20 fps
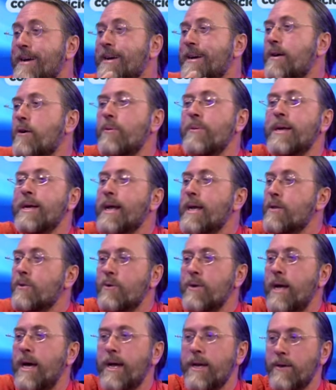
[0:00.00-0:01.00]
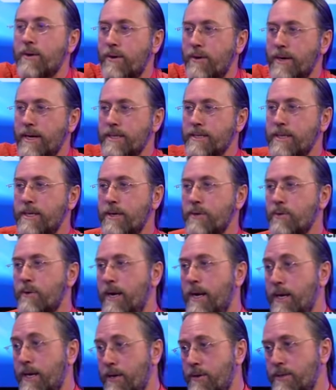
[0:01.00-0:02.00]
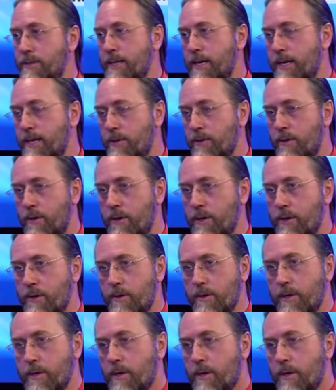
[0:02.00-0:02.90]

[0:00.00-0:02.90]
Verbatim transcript: como natural o casi natural que yo sea católico.